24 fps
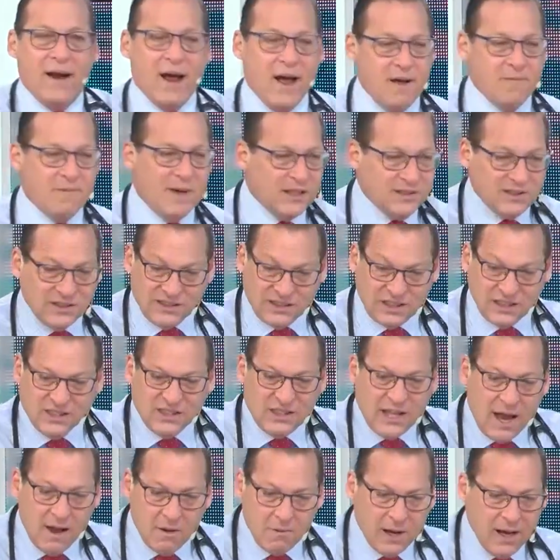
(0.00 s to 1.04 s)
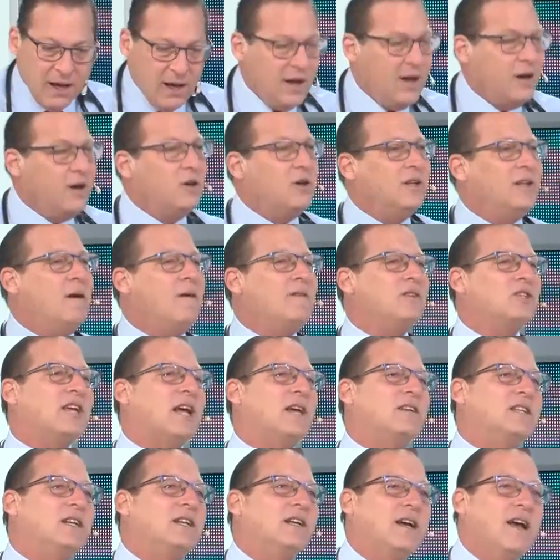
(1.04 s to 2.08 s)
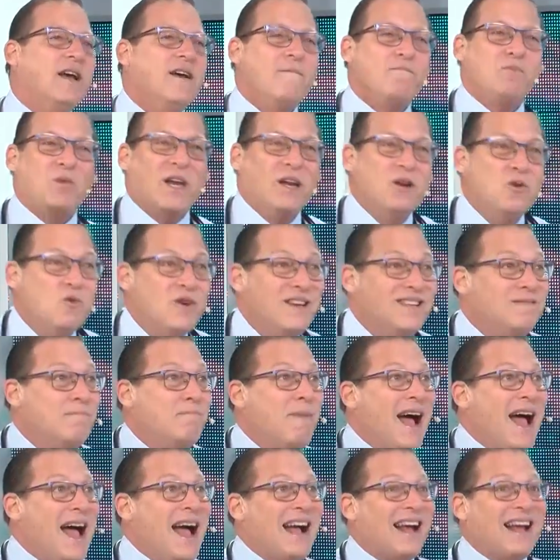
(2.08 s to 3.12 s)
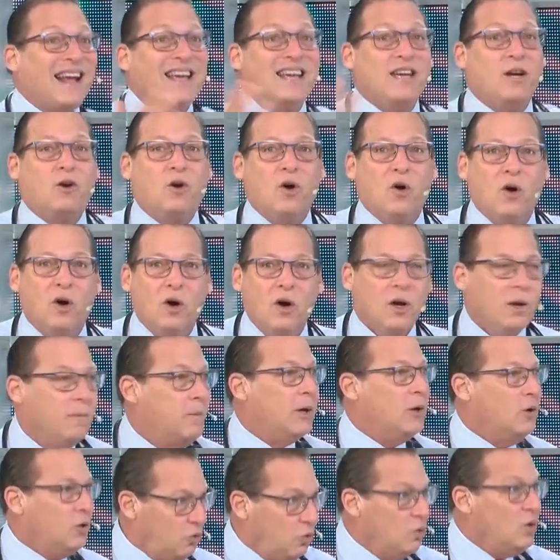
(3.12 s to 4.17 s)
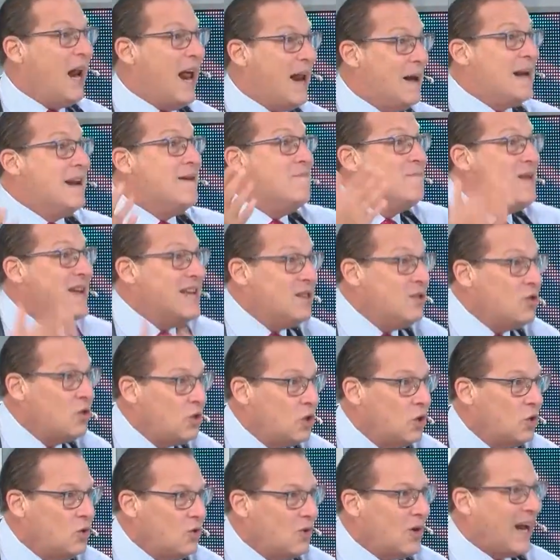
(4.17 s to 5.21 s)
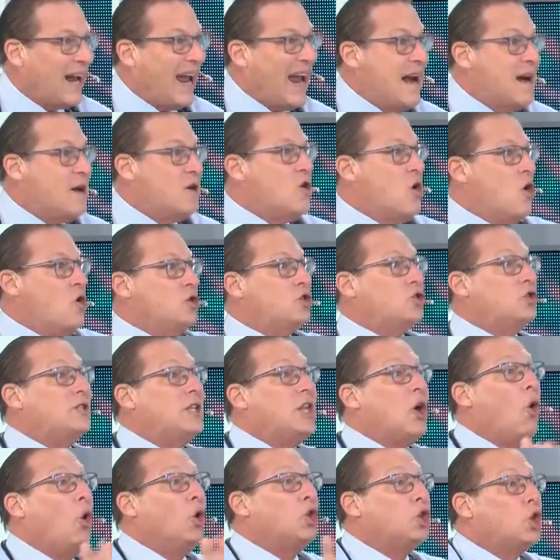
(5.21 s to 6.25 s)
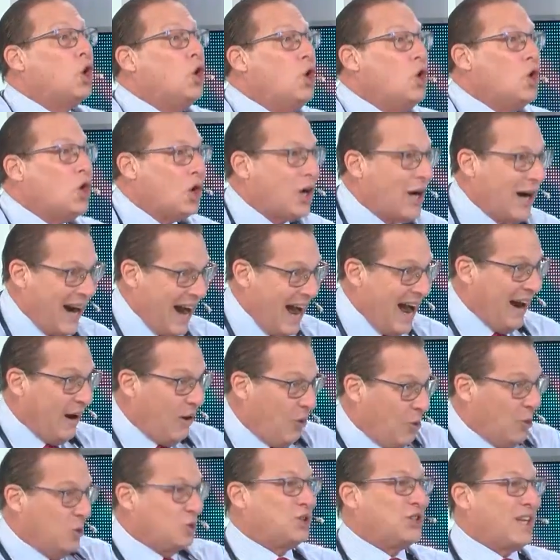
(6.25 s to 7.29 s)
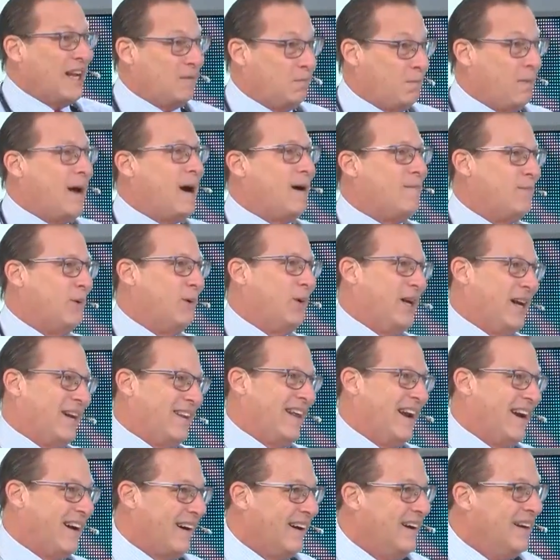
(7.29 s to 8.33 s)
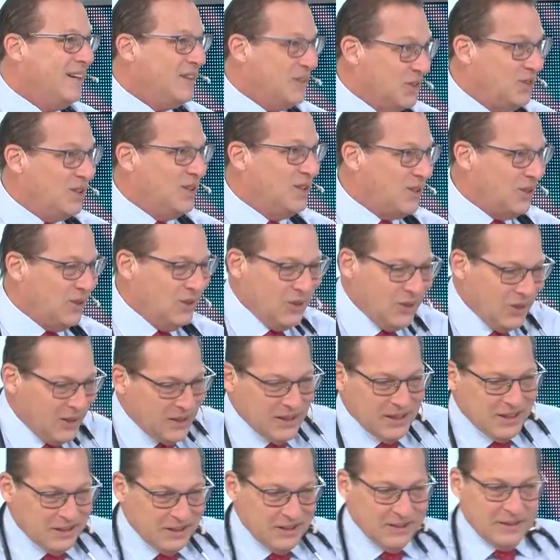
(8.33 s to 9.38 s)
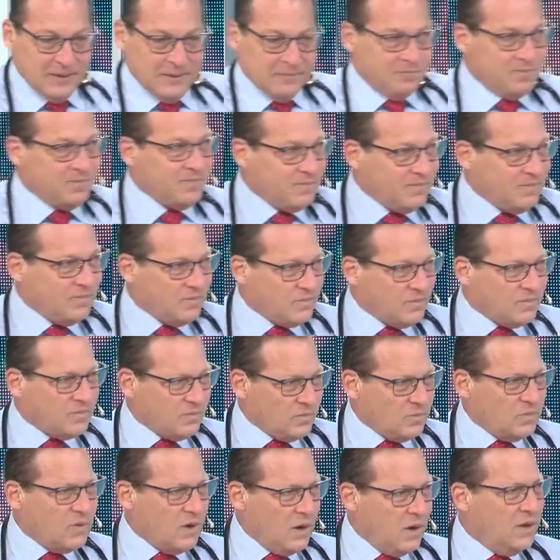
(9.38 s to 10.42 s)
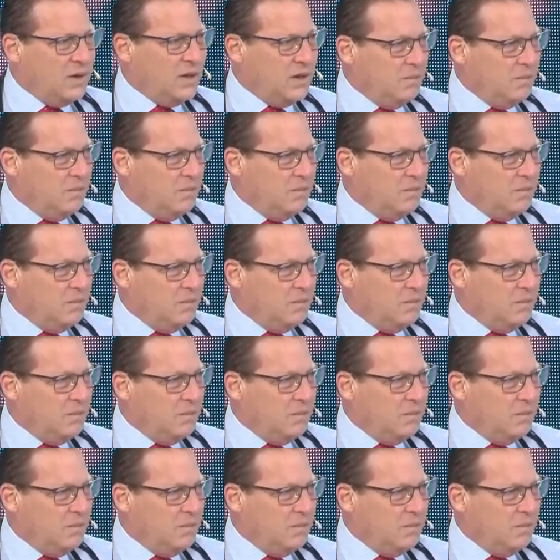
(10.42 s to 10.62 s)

y además se sabe. Te vamos a decir que no es mágico, pero es un alimento que nos otorga cosas para poder dar. ¿No es cierto? Definitivamente refuerza nuestro sistema